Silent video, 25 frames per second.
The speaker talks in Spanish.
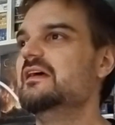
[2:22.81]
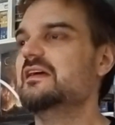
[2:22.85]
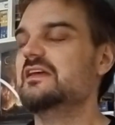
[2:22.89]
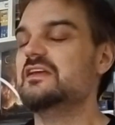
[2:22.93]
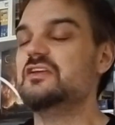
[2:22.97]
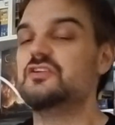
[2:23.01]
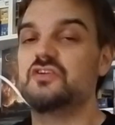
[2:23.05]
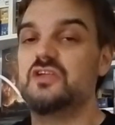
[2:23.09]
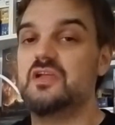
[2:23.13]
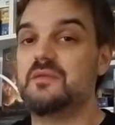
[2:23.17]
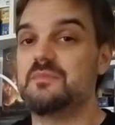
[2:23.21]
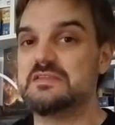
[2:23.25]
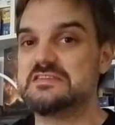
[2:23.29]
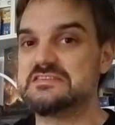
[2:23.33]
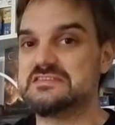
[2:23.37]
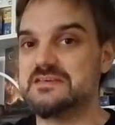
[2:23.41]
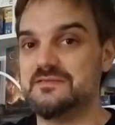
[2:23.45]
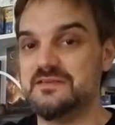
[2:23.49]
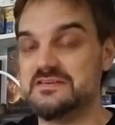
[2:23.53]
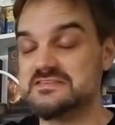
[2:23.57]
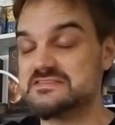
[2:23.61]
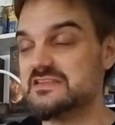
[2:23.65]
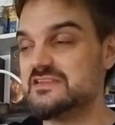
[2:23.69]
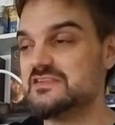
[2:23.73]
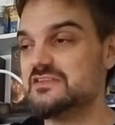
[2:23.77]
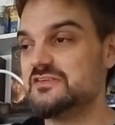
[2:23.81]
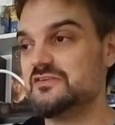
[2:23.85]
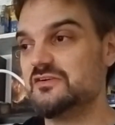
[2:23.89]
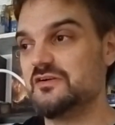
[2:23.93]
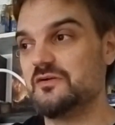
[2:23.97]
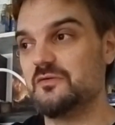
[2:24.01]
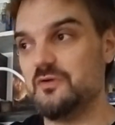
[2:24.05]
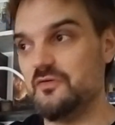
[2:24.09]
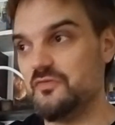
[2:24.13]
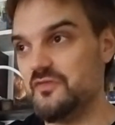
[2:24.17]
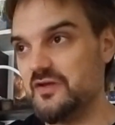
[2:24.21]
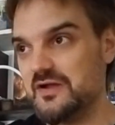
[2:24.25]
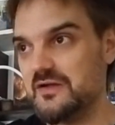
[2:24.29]
Y yo ya pensaba, este tío
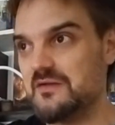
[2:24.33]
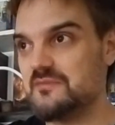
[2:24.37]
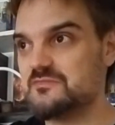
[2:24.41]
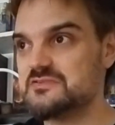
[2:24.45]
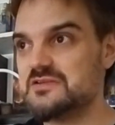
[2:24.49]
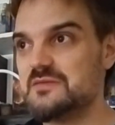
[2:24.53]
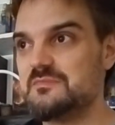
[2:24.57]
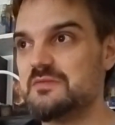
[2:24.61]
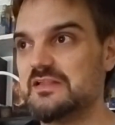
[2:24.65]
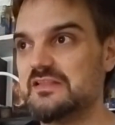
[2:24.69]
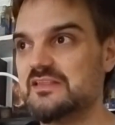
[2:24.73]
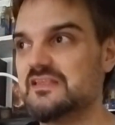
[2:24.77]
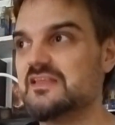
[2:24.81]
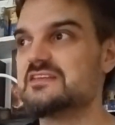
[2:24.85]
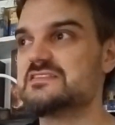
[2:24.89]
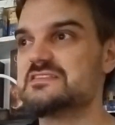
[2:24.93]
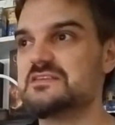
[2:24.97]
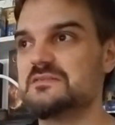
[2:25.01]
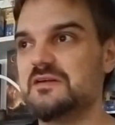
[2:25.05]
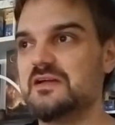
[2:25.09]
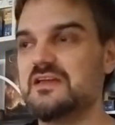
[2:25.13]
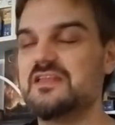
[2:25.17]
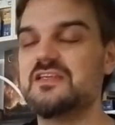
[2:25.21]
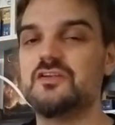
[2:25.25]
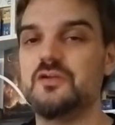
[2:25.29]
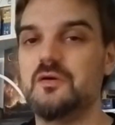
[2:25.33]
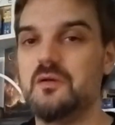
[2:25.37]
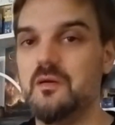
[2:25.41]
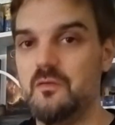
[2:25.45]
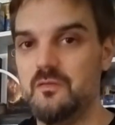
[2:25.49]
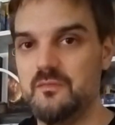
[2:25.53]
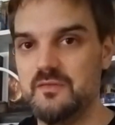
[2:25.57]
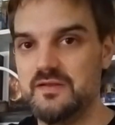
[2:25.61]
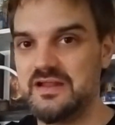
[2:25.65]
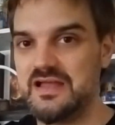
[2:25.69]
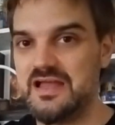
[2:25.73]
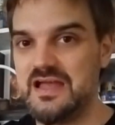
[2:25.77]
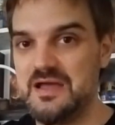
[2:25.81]
en cuanto acabemos la partida se va a ir y no va a
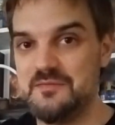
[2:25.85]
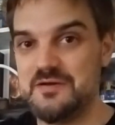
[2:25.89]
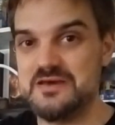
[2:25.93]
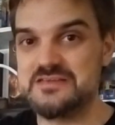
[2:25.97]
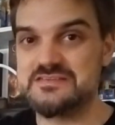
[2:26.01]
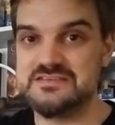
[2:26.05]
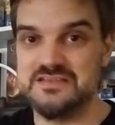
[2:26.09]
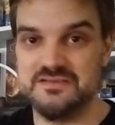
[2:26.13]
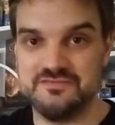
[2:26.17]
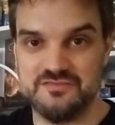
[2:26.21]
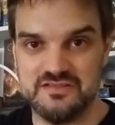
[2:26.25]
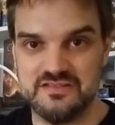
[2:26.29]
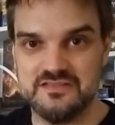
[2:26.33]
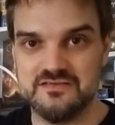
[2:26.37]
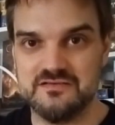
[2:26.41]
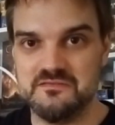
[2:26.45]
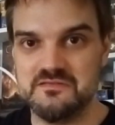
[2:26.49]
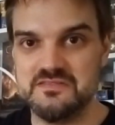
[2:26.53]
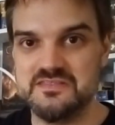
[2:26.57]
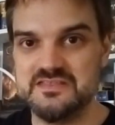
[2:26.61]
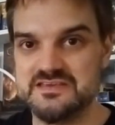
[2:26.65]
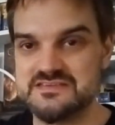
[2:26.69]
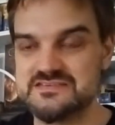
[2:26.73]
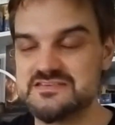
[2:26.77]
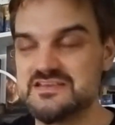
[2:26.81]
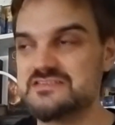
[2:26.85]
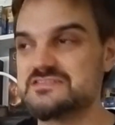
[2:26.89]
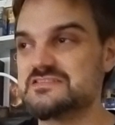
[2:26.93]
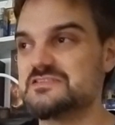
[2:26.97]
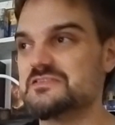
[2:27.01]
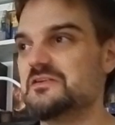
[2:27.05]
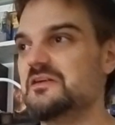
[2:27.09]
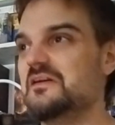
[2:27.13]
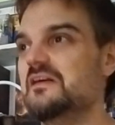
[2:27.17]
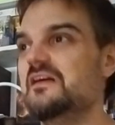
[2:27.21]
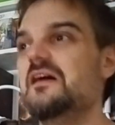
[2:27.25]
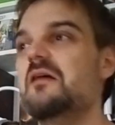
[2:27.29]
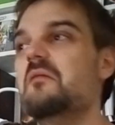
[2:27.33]
volver jamás. Y efectivamente así ha
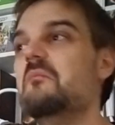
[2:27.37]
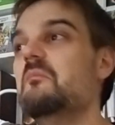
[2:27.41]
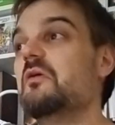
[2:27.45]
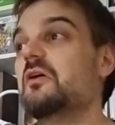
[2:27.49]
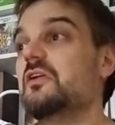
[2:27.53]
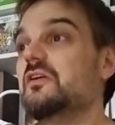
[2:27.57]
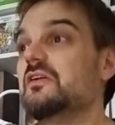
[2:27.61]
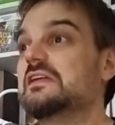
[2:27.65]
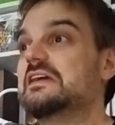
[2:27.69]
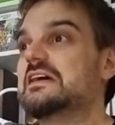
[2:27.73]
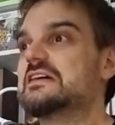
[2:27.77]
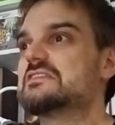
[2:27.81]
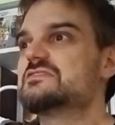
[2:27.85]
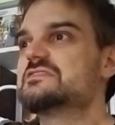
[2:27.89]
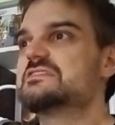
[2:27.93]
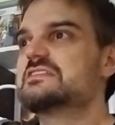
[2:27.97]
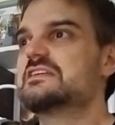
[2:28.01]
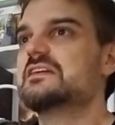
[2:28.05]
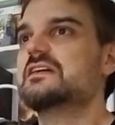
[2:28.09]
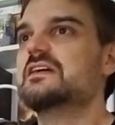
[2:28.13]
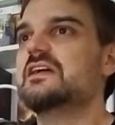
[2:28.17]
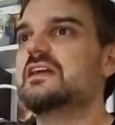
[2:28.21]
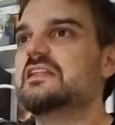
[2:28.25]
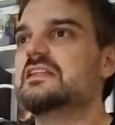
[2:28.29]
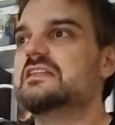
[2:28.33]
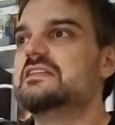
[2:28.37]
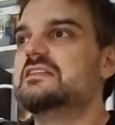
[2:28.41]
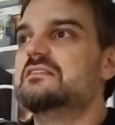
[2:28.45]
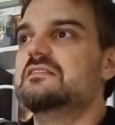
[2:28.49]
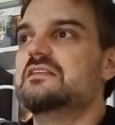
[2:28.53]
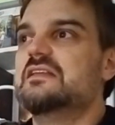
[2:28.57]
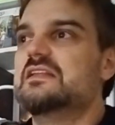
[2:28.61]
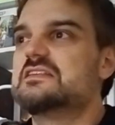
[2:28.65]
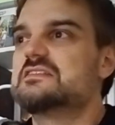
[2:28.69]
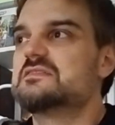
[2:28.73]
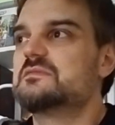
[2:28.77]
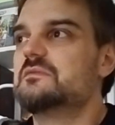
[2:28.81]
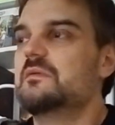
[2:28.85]
sido. Bueno, el caso es que en,
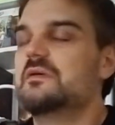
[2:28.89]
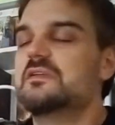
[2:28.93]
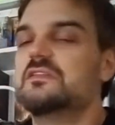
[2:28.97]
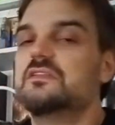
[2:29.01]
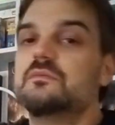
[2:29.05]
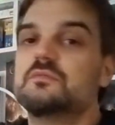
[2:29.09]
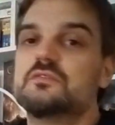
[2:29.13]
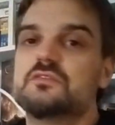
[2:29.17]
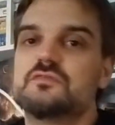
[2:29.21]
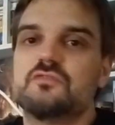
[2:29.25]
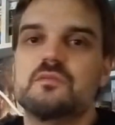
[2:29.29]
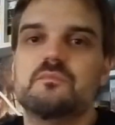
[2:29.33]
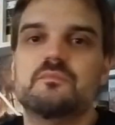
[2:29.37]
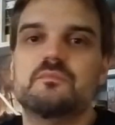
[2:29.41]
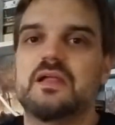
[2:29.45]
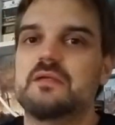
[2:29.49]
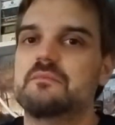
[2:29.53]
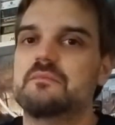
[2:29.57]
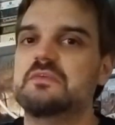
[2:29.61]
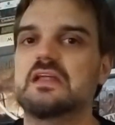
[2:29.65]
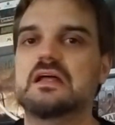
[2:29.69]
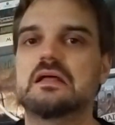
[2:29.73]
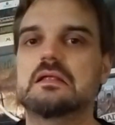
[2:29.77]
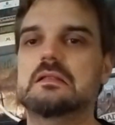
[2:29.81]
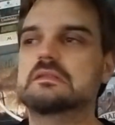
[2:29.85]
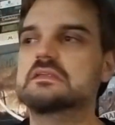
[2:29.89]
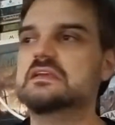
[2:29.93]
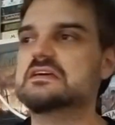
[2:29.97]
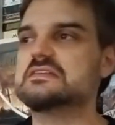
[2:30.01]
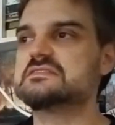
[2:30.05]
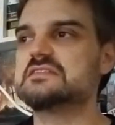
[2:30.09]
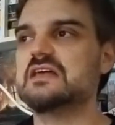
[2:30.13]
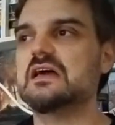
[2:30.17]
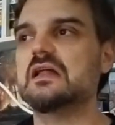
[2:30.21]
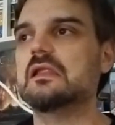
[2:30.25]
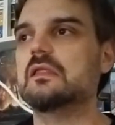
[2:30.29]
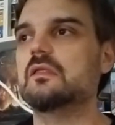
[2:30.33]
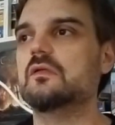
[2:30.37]
ese momento pues fue en plan, mira, ya
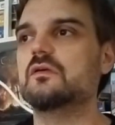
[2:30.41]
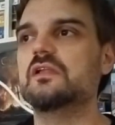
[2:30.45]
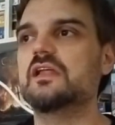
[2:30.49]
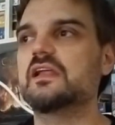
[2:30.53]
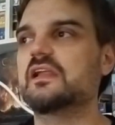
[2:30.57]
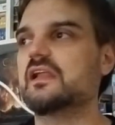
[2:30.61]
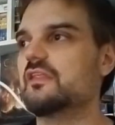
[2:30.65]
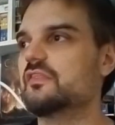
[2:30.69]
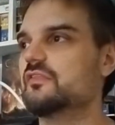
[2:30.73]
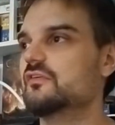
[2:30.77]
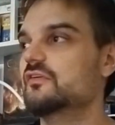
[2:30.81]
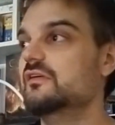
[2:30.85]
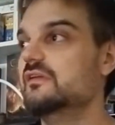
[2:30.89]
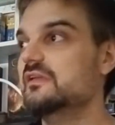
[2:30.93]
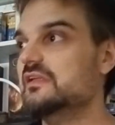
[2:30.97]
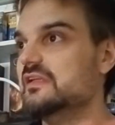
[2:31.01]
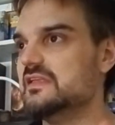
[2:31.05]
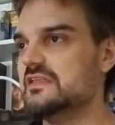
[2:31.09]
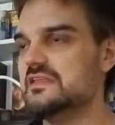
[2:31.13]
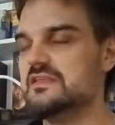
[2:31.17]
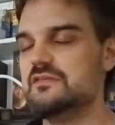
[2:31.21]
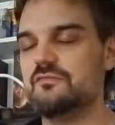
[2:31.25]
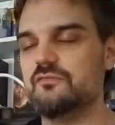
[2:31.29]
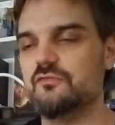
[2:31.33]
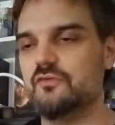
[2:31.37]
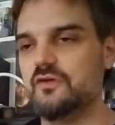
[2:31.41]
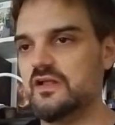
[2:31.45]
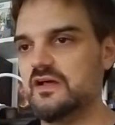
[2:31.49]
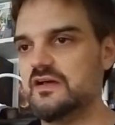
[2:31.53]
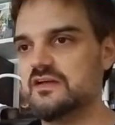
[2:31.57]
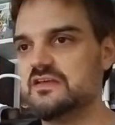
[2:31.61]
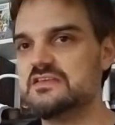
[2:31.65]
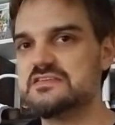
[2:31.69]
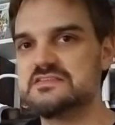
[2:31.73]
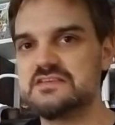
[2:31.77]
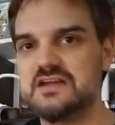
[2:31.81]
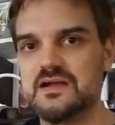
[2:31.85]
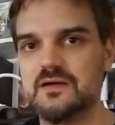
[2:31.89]
está, le doy la razón y
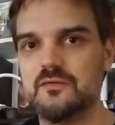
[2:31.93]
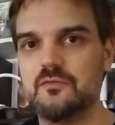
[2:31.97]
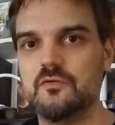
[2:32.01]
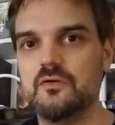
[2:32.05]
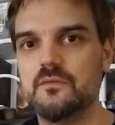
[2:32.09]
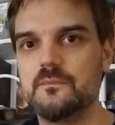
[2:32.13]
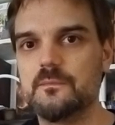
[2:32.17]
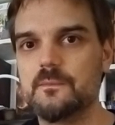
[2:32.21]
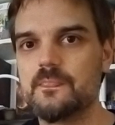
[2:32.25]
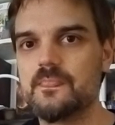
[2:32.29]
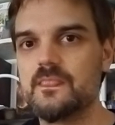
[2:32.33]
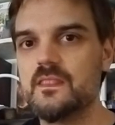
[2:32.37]
fuera. Y se acabó.